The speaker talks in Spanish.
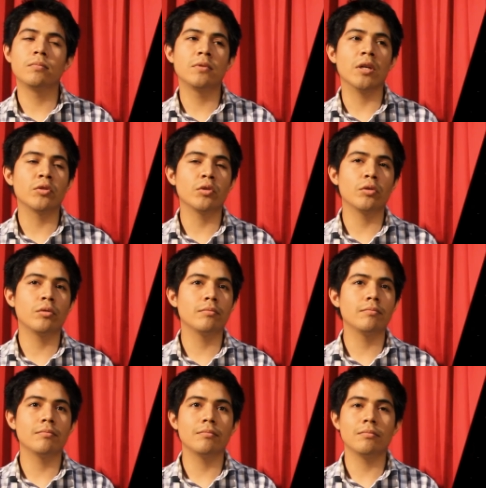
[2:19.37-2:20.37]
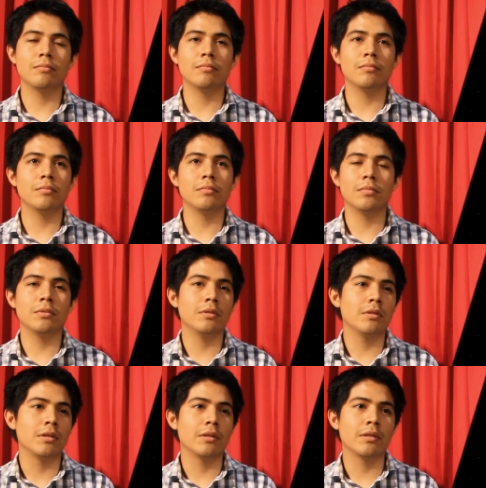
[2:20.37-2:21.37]
tanto
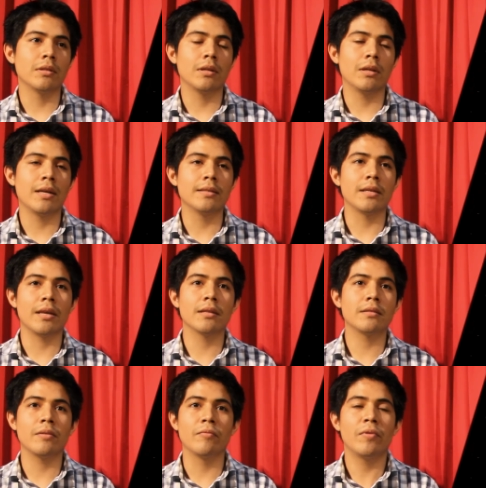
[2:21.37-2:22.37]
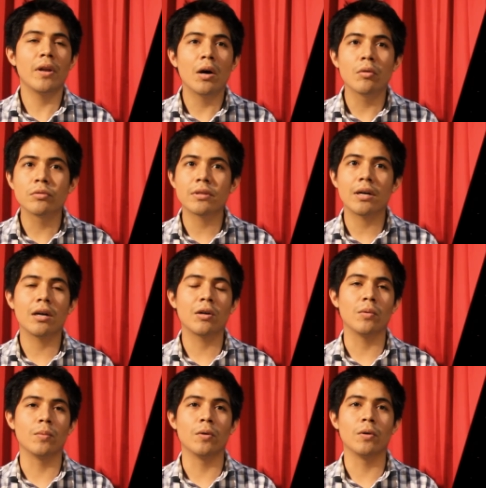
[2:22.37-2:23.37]
eh, la enseñanza en flauta
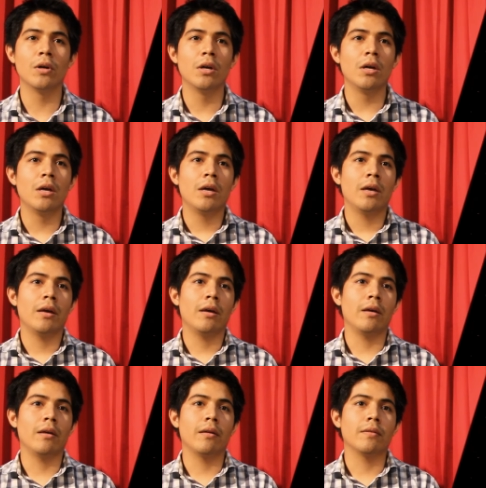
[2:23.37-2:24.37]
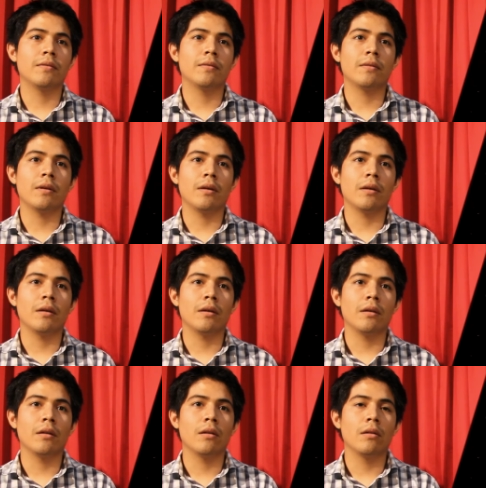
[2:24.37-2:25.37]
como
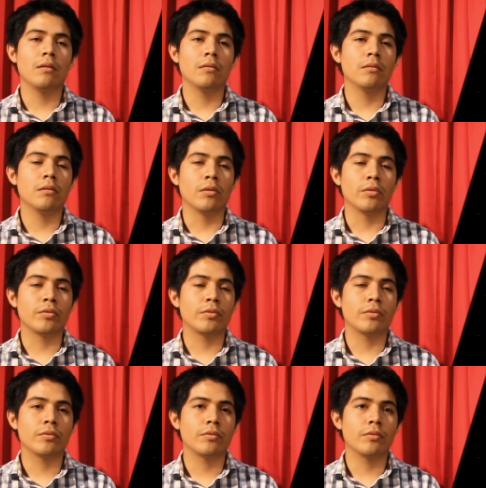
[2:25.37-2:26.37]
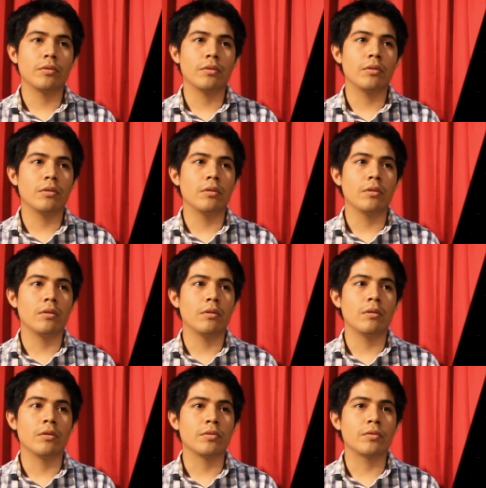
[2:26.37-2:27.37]
este, los,
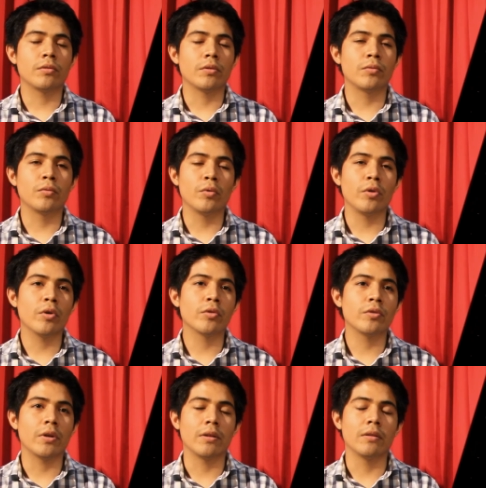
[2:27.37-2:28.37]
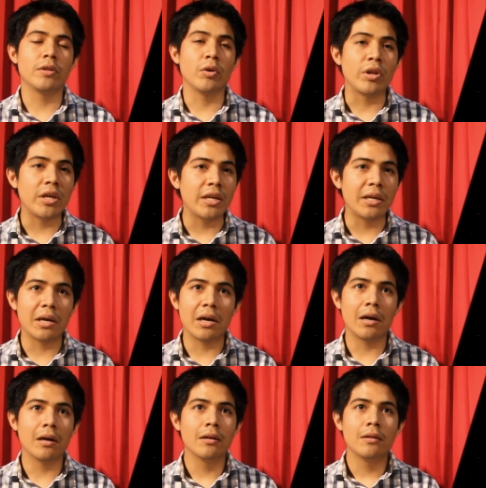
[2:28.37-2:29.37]
los estudios en
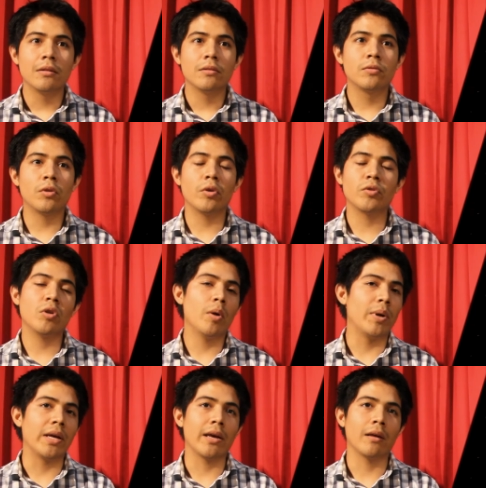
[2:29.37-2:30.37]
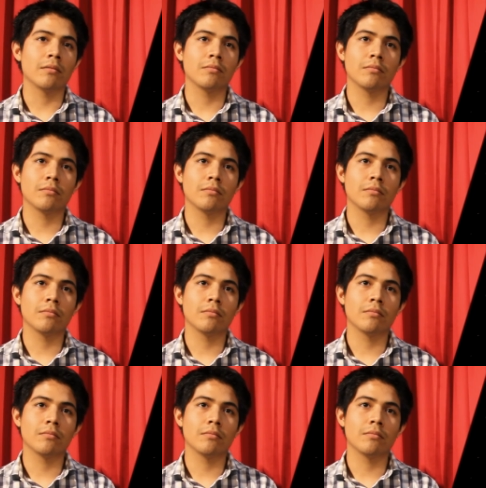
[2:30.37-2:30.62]
teoría, todo eso lo apliqué.